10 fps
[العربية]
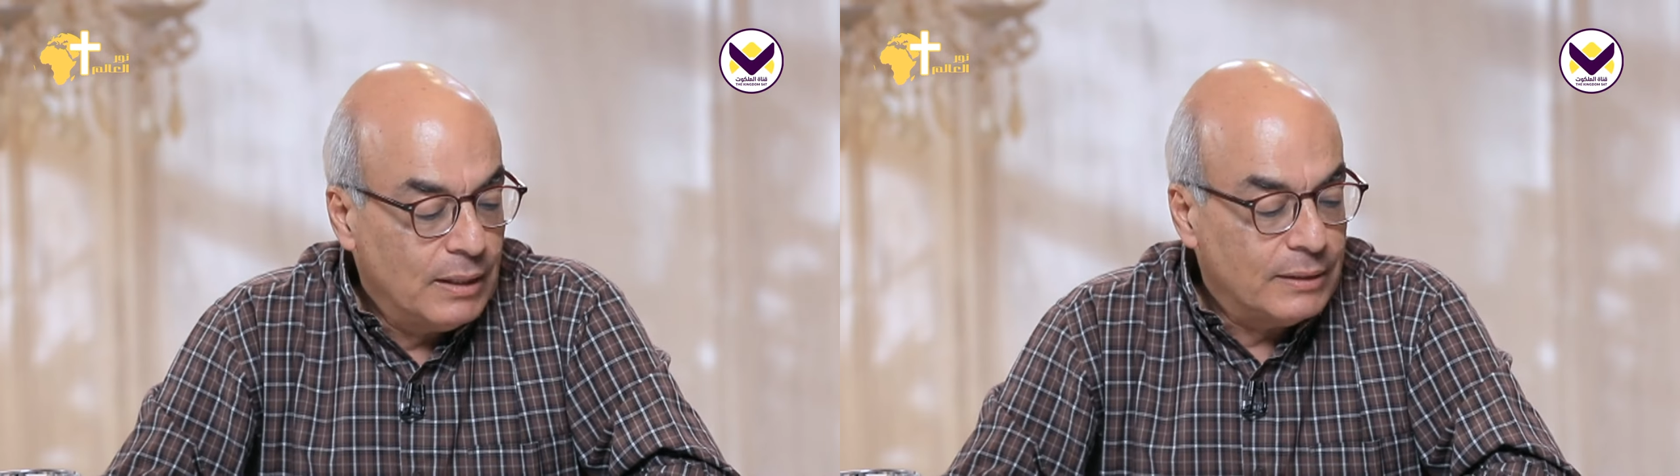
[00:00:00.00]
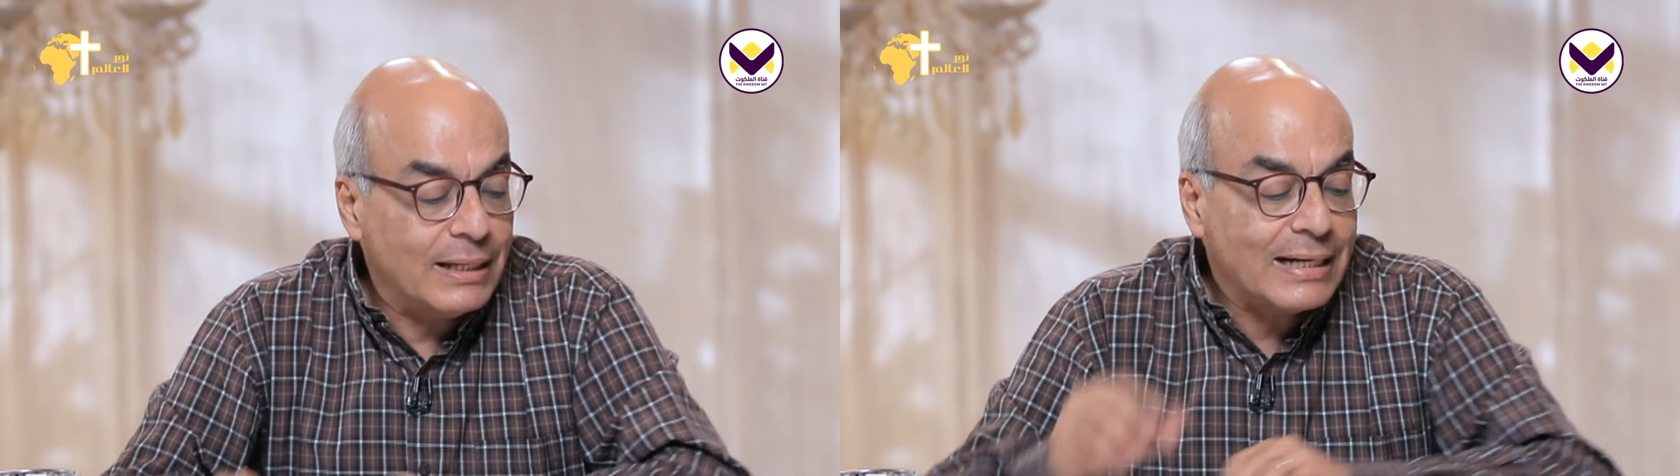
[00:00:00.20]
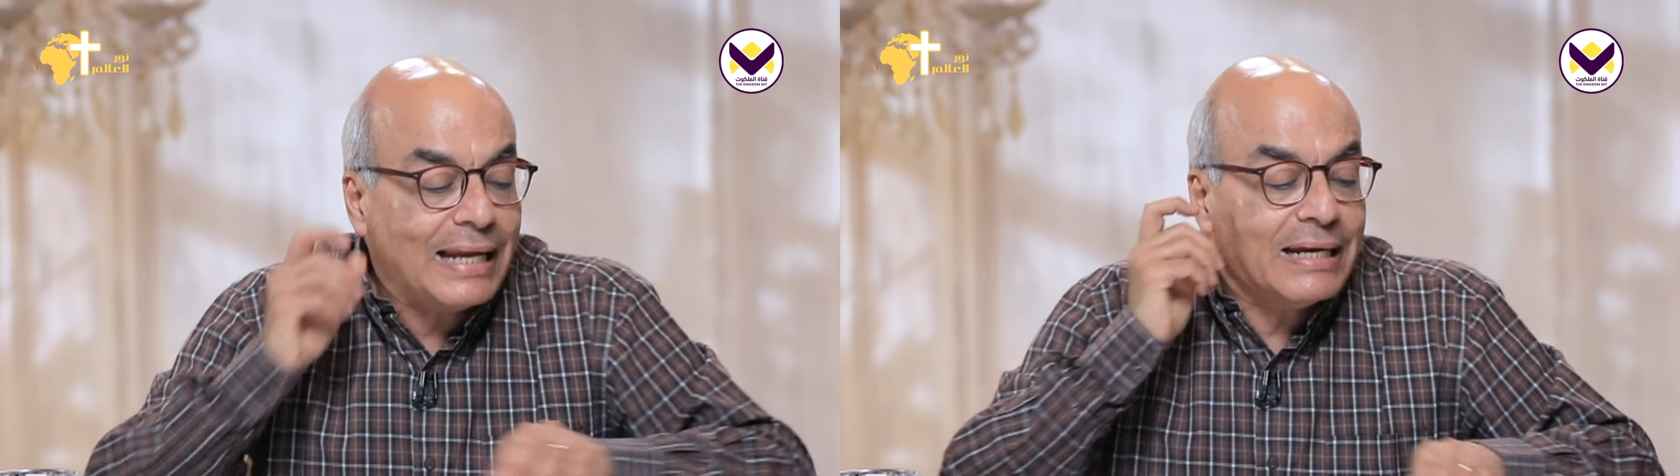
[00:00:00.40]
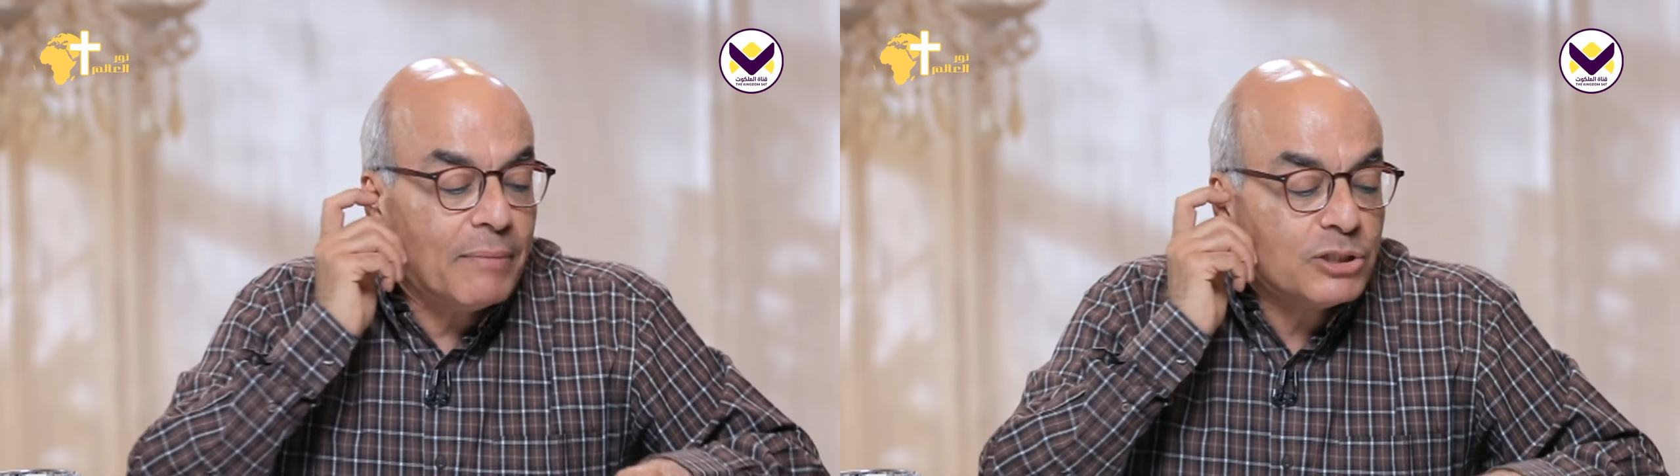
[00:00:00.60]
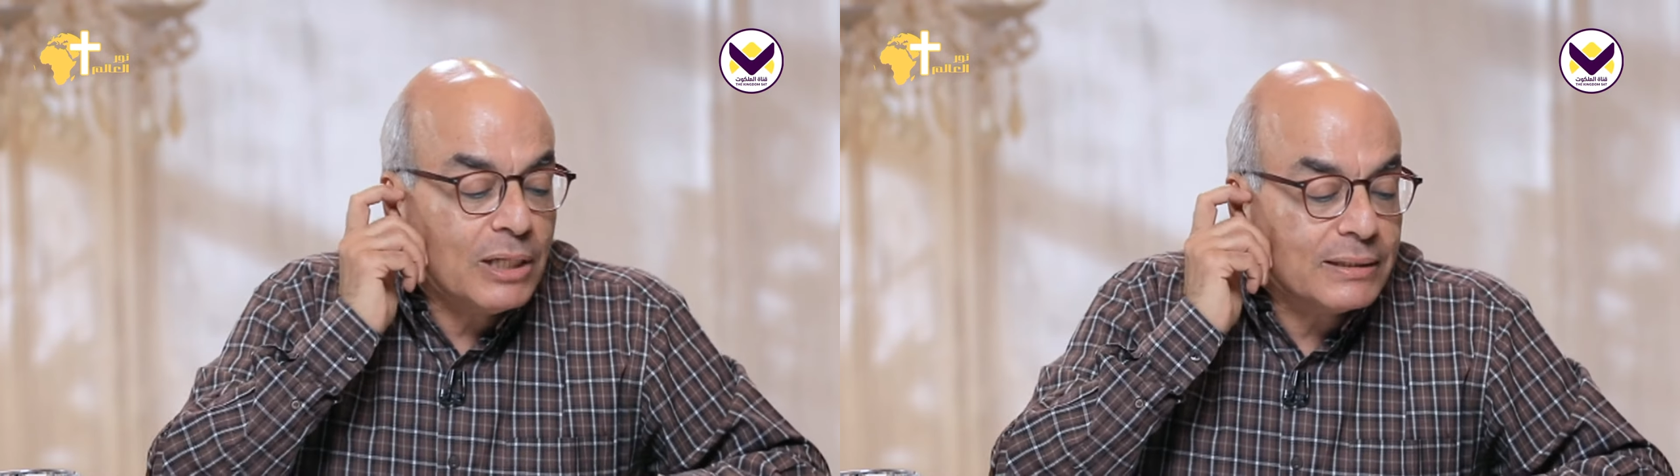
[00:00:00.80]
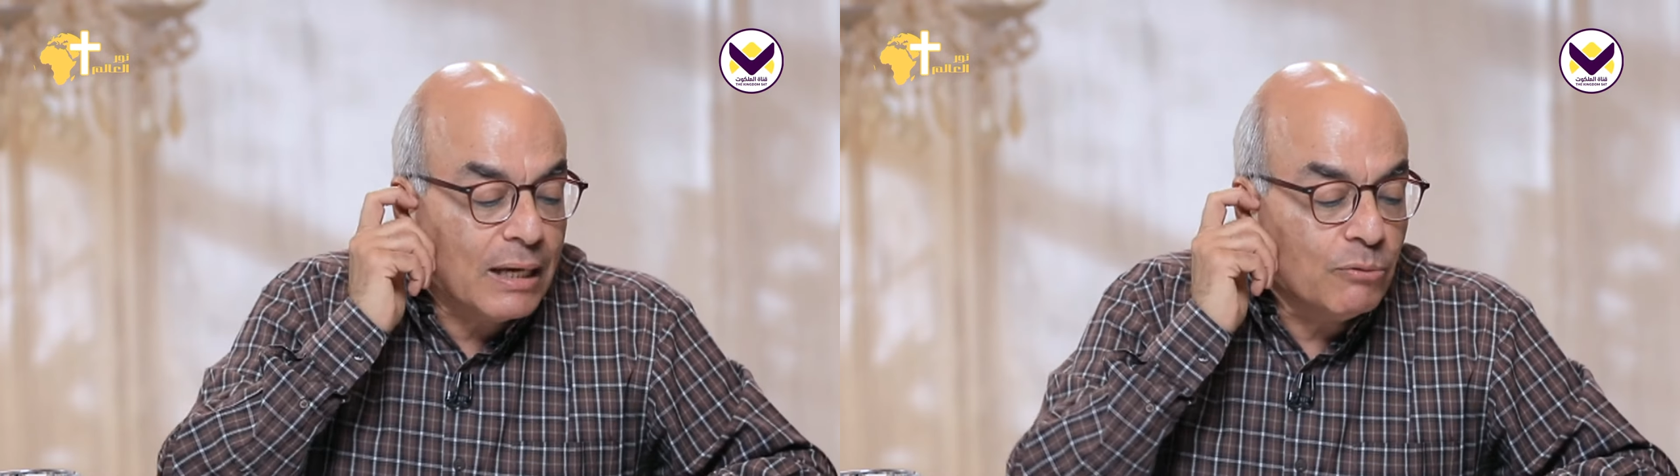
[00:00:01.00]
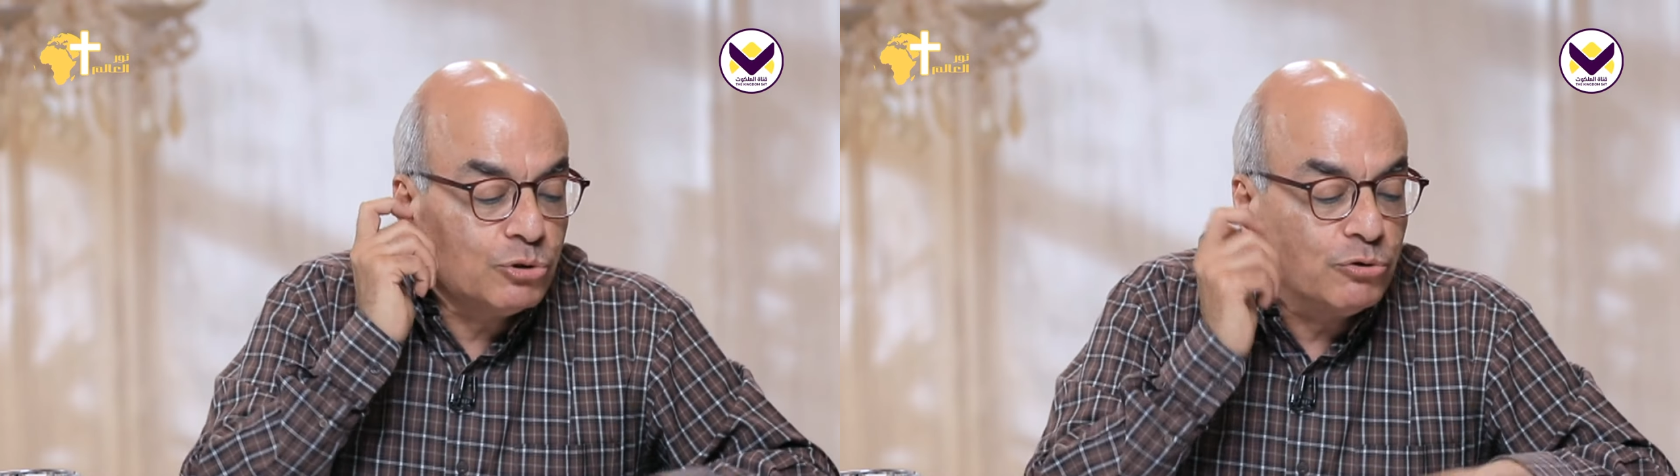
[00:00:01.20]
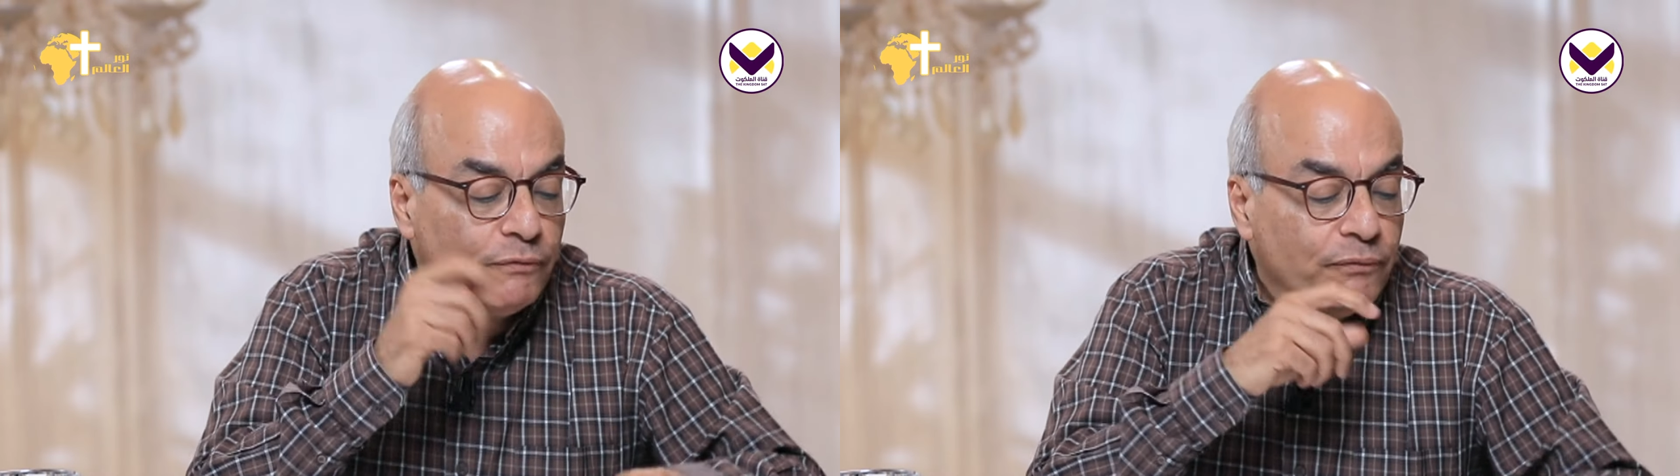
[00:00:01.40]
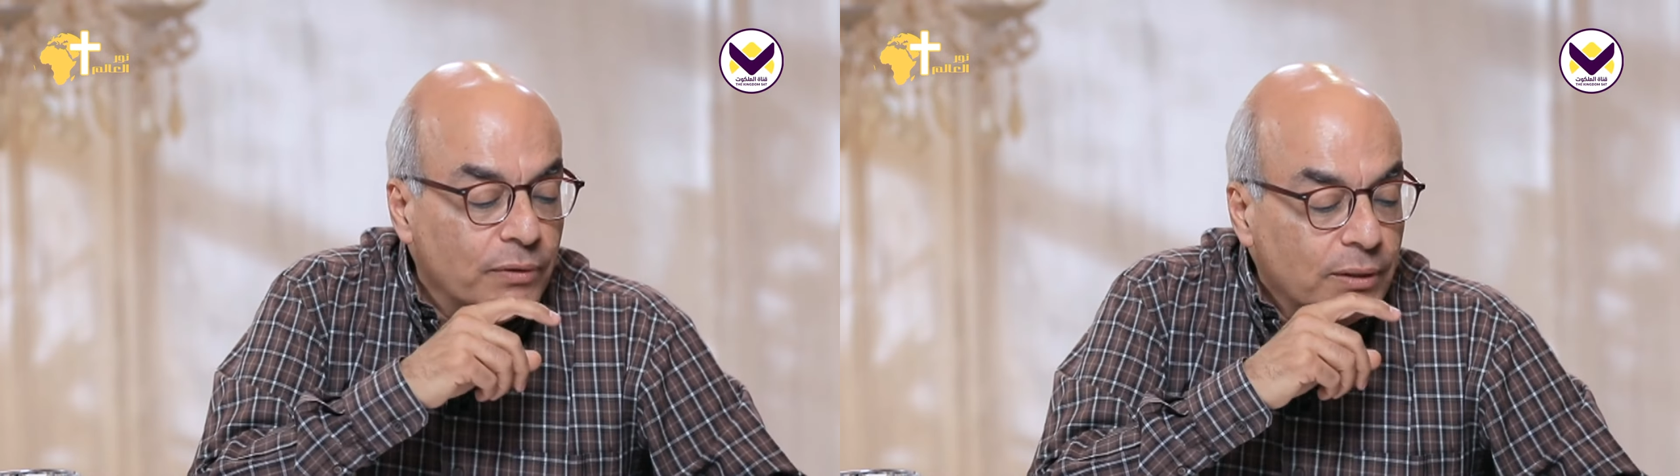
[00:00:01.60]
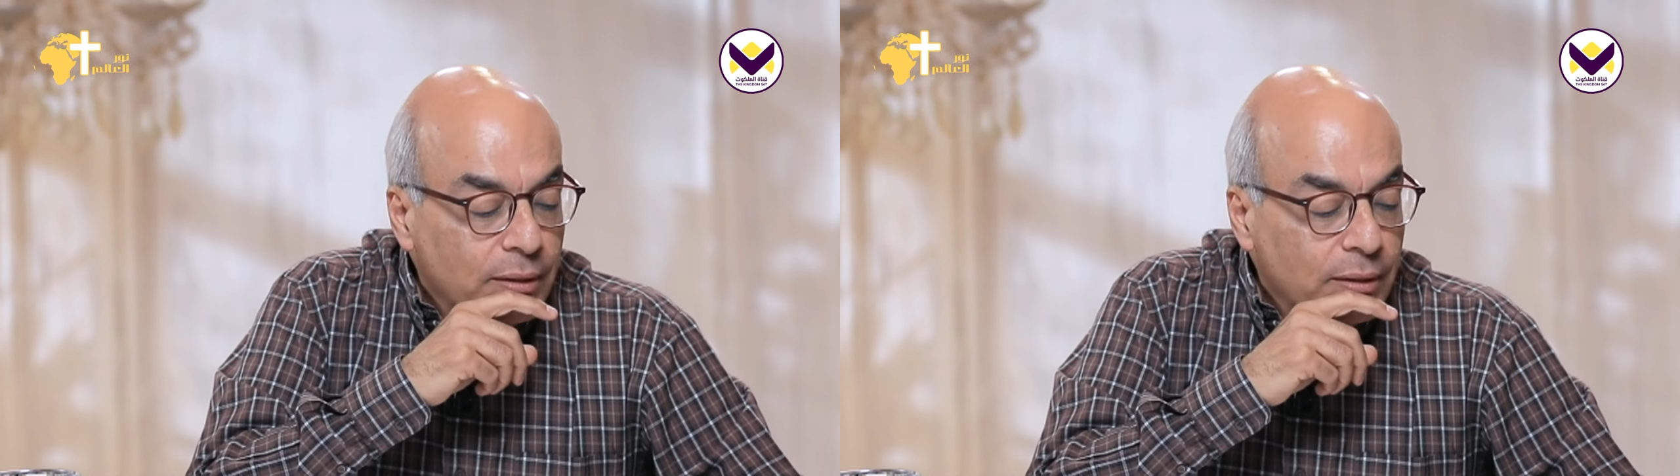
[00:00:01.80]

نرجع للمشهد ده ونشوف